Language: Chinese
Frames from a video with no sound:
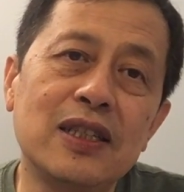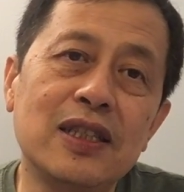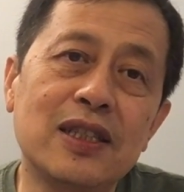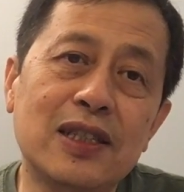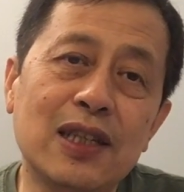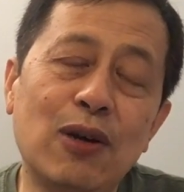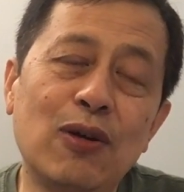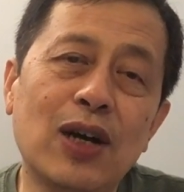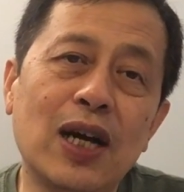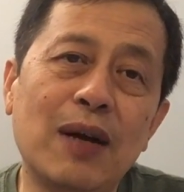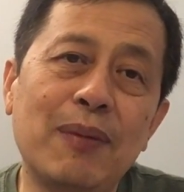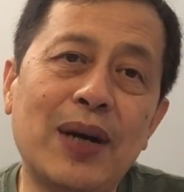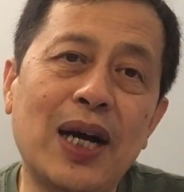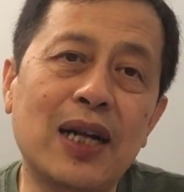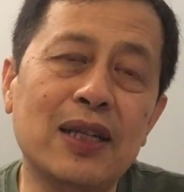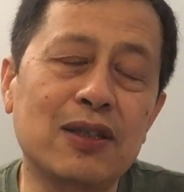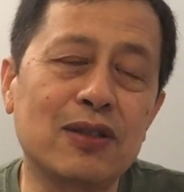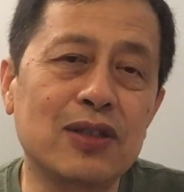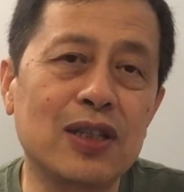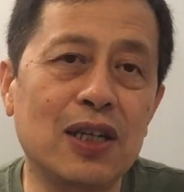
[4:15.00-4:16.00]
找我干
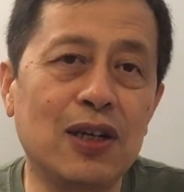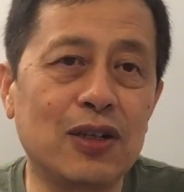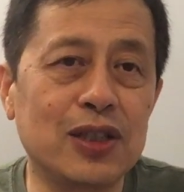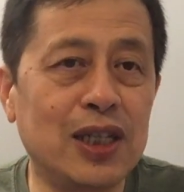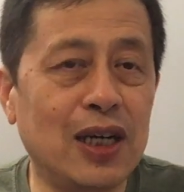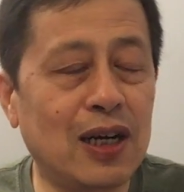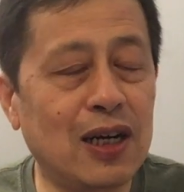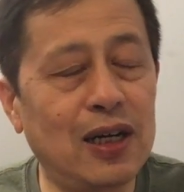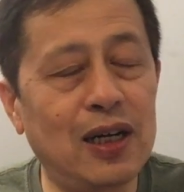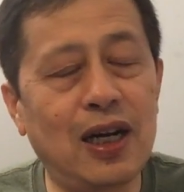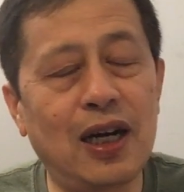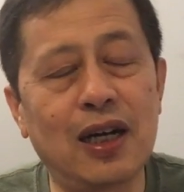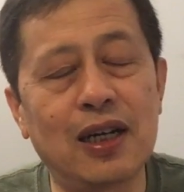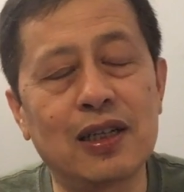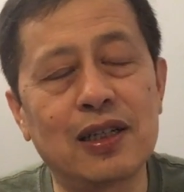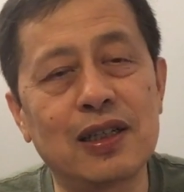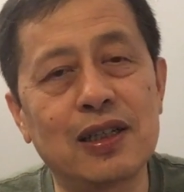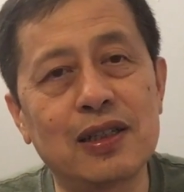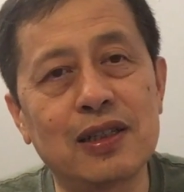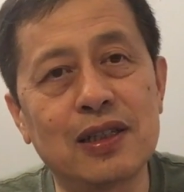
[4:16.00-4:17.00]
嘛？他说聊天
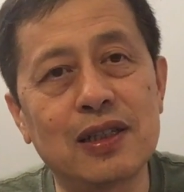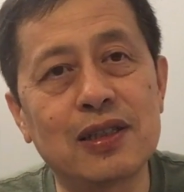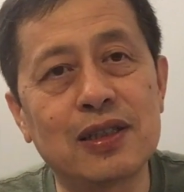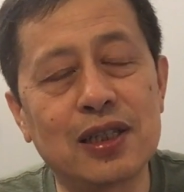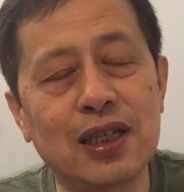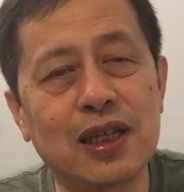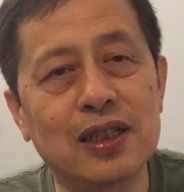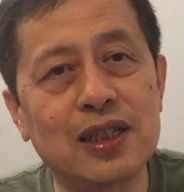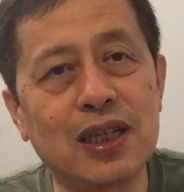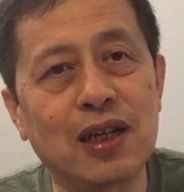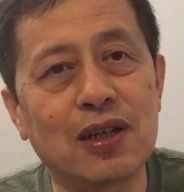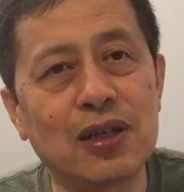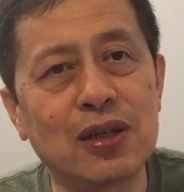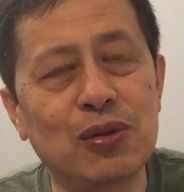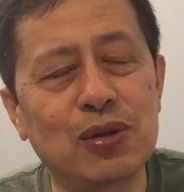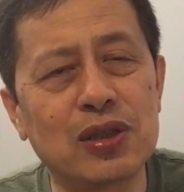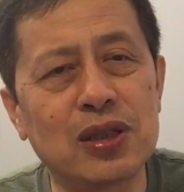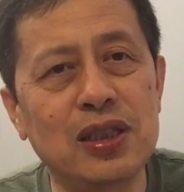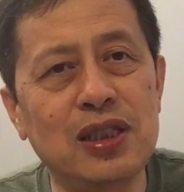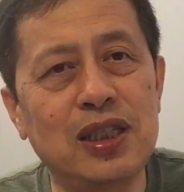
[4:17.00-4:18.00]
想聊天。
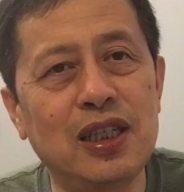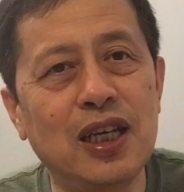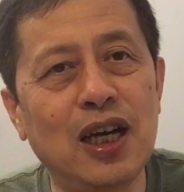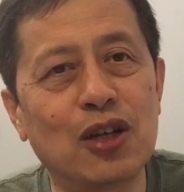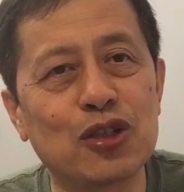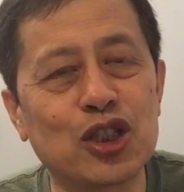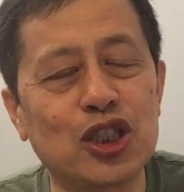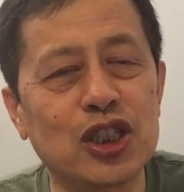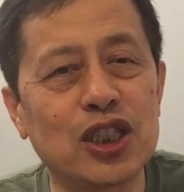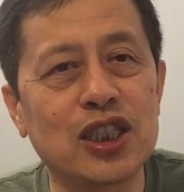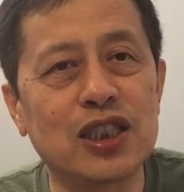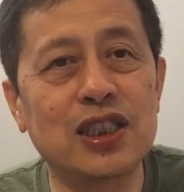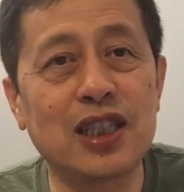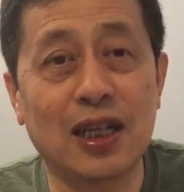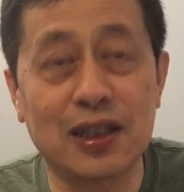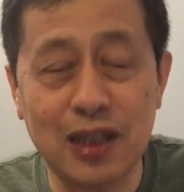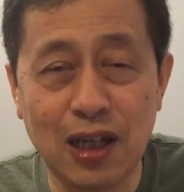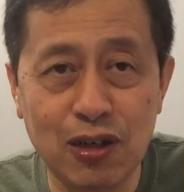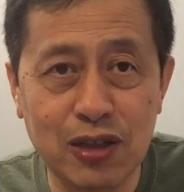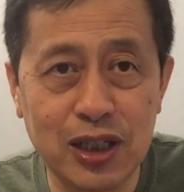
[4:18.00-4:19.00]
我说你要是
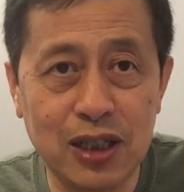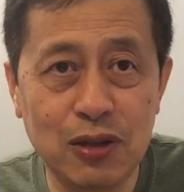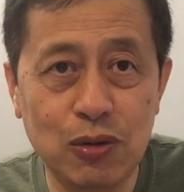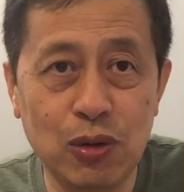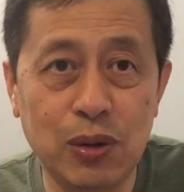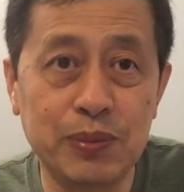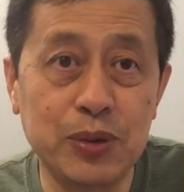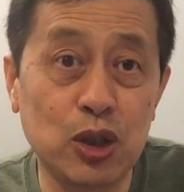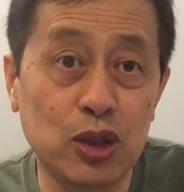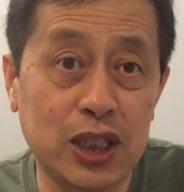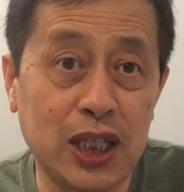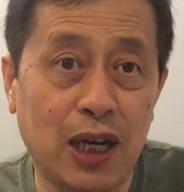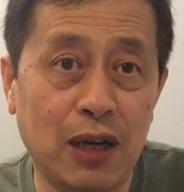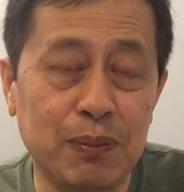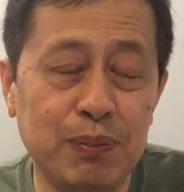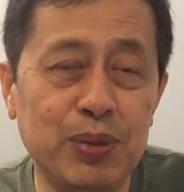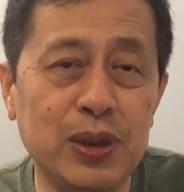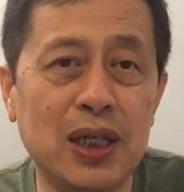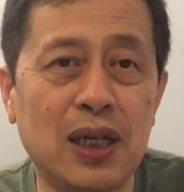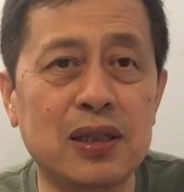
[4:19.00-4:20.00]
讲道理我们就讲，
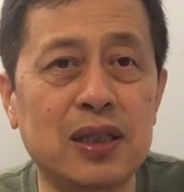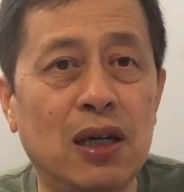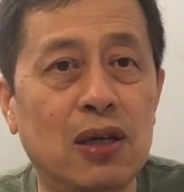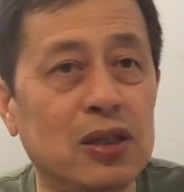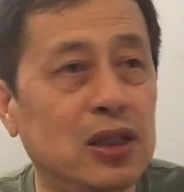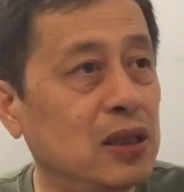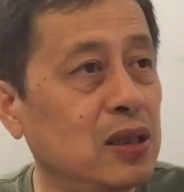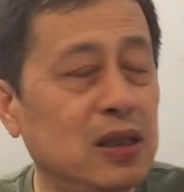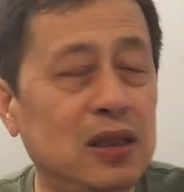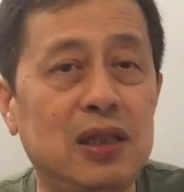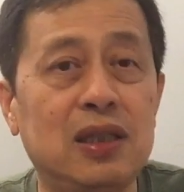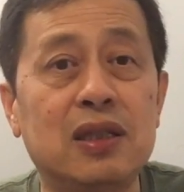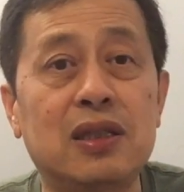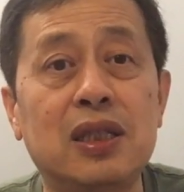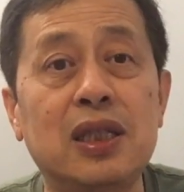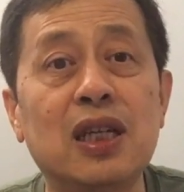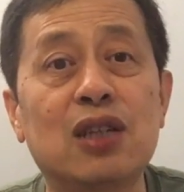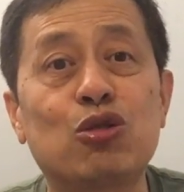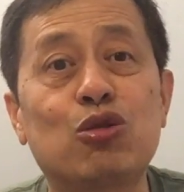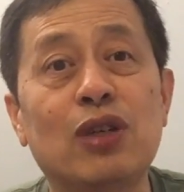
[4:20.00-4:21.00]
不讲道理你
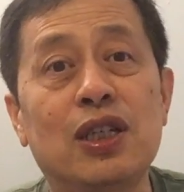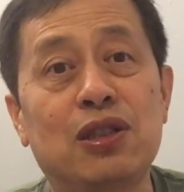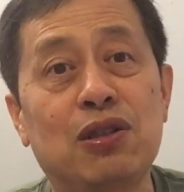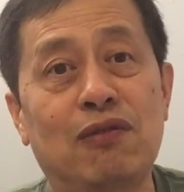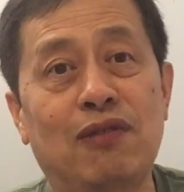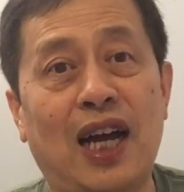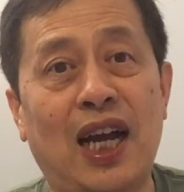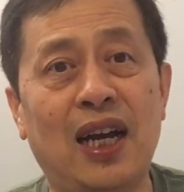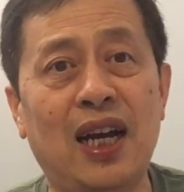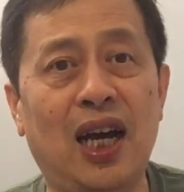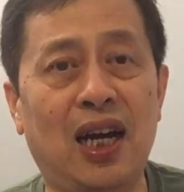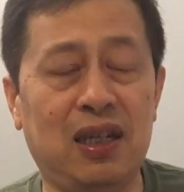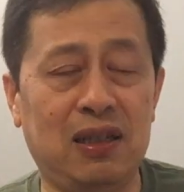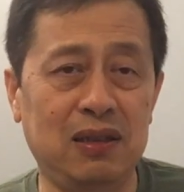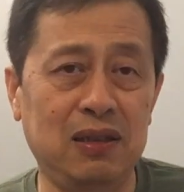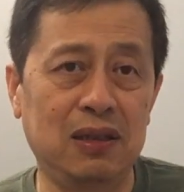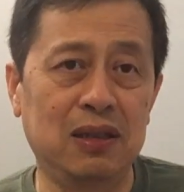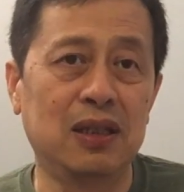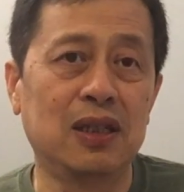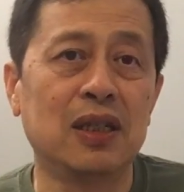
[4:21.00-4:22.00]
定罪就完了。
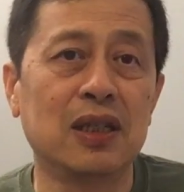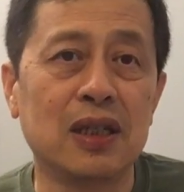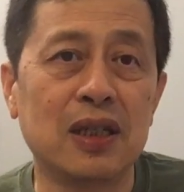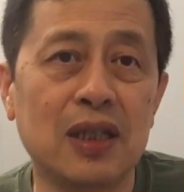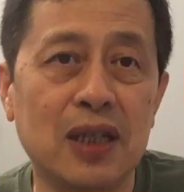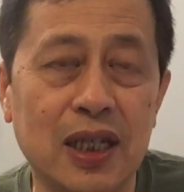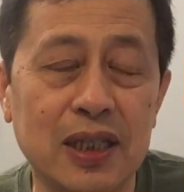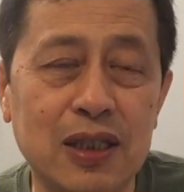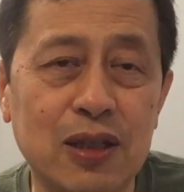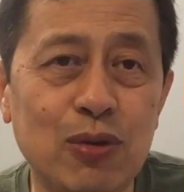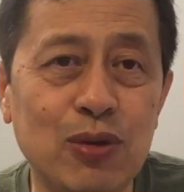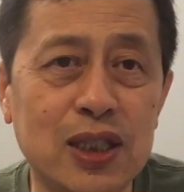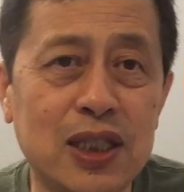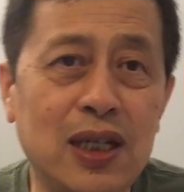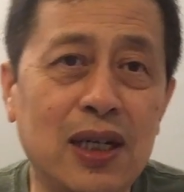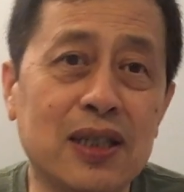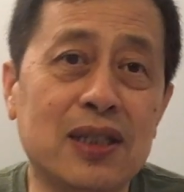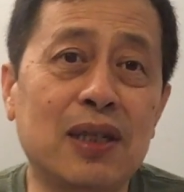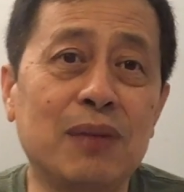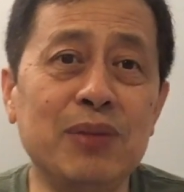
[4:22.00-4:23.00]
你跟我
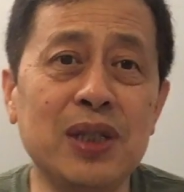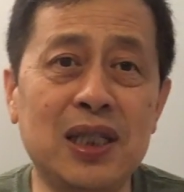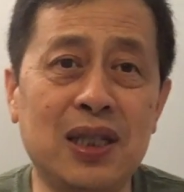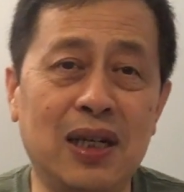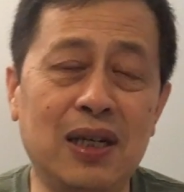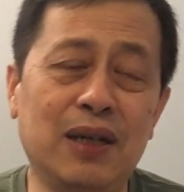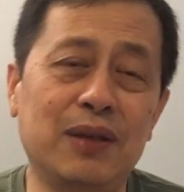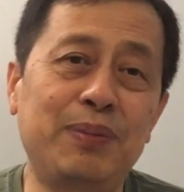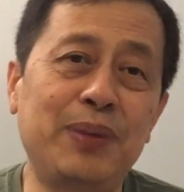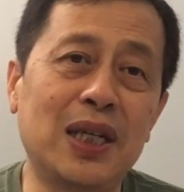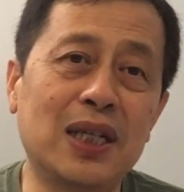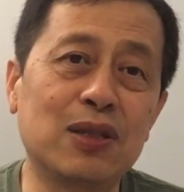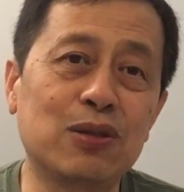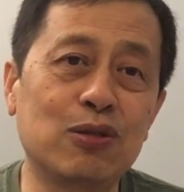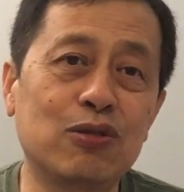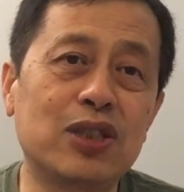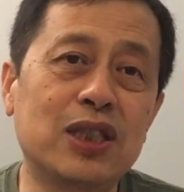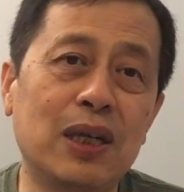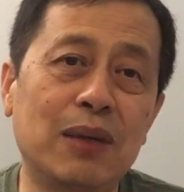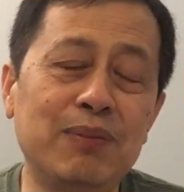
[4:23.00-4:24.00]
扯什么扯别的
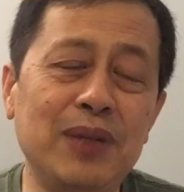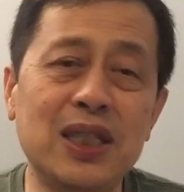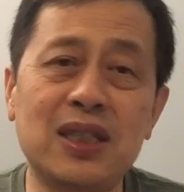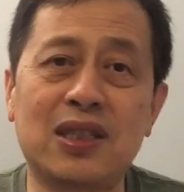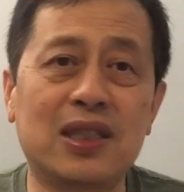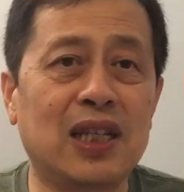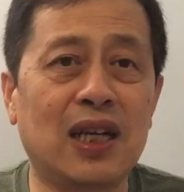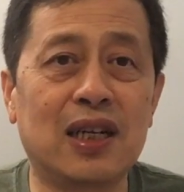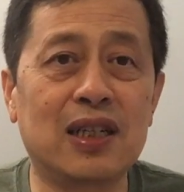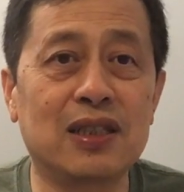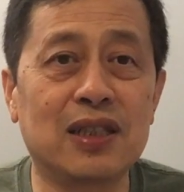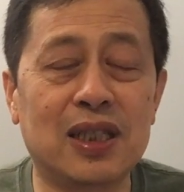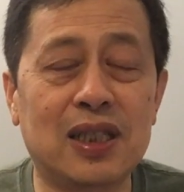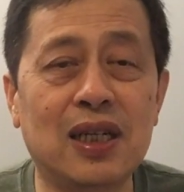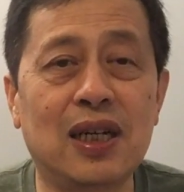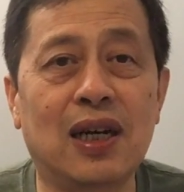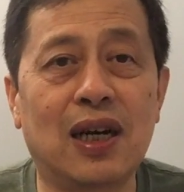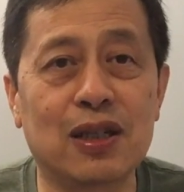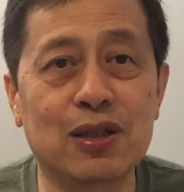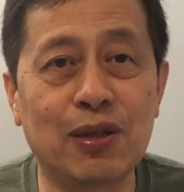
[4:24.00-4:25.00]
东西没时间跟你
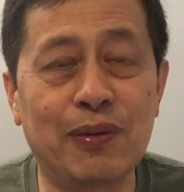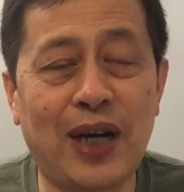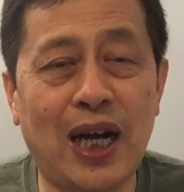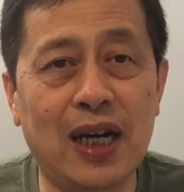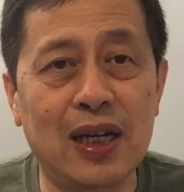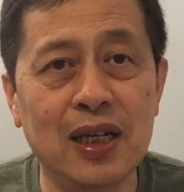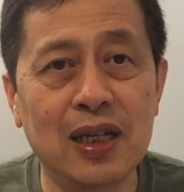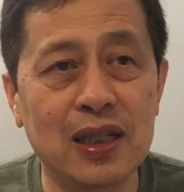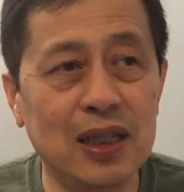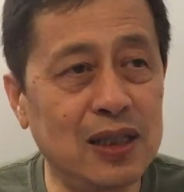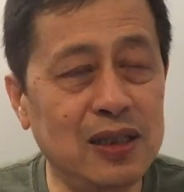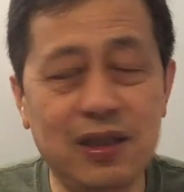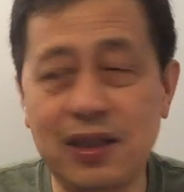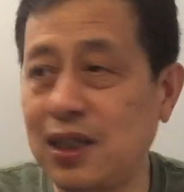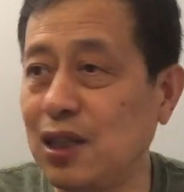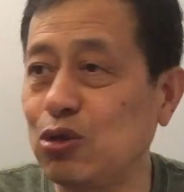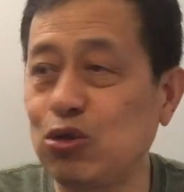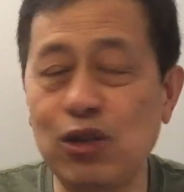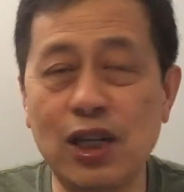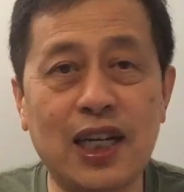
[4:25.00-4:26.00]
扯对吧？那你
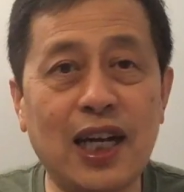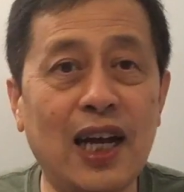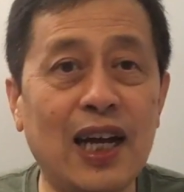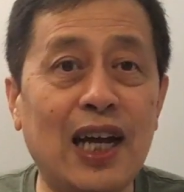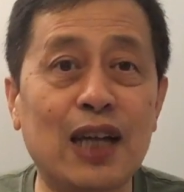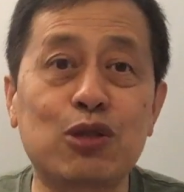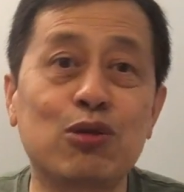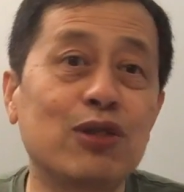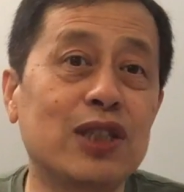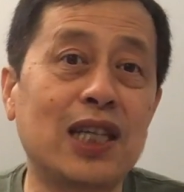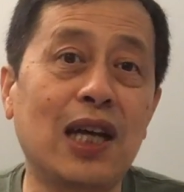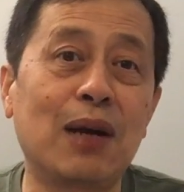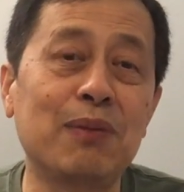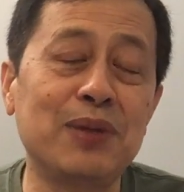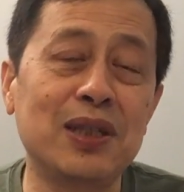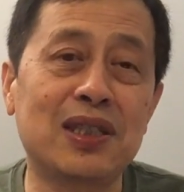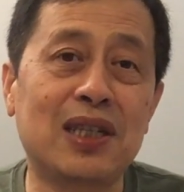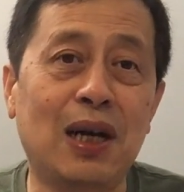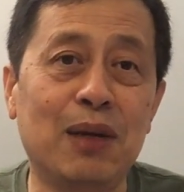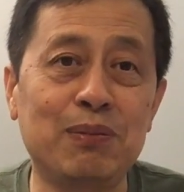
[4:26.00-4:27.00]
定罪该拉出去枪
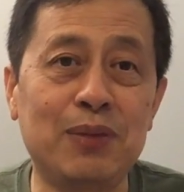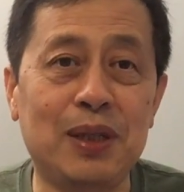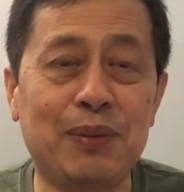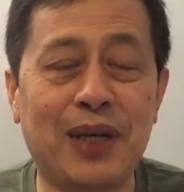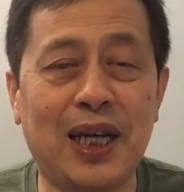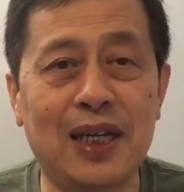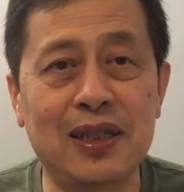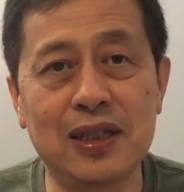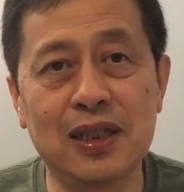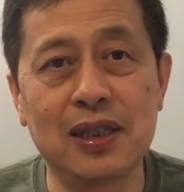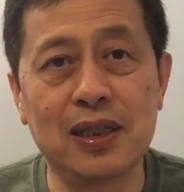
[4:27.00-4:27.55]
毙呗，